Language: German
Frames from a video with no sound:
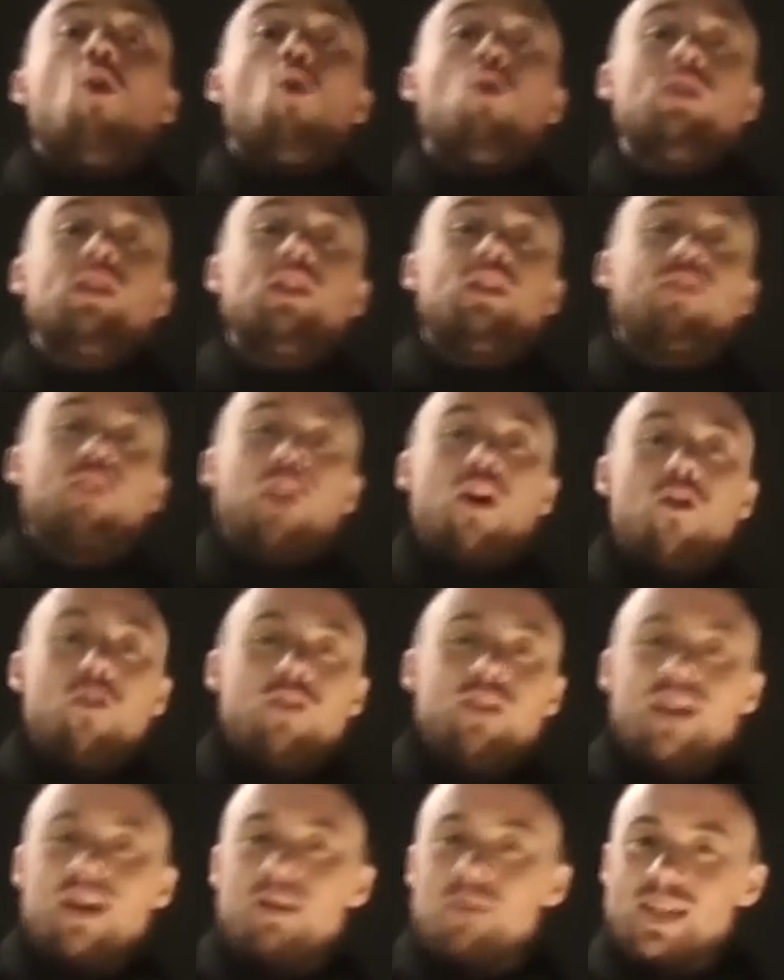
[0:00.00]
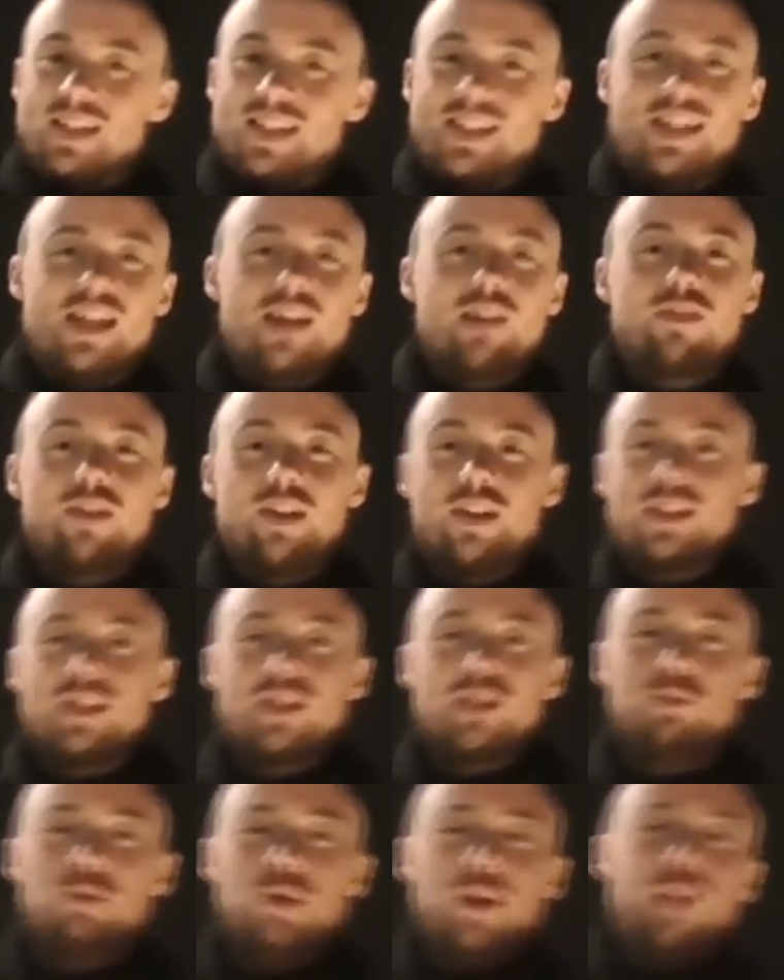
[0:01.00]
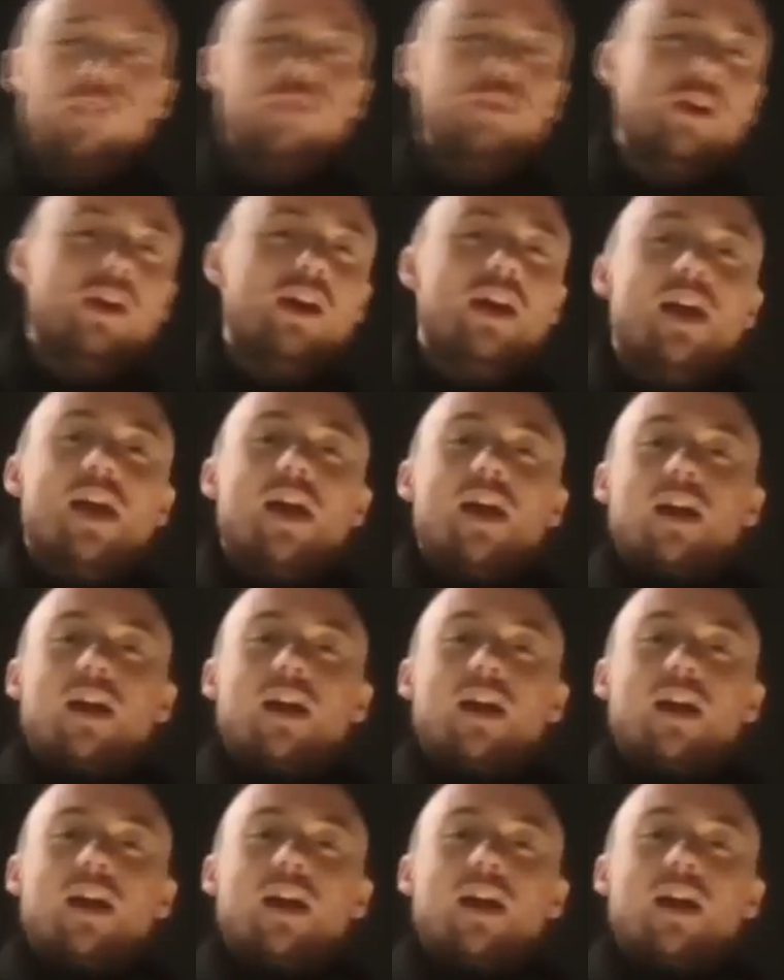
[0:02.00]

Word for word: und die Frauen haben ein sehr feines Gespür dafür,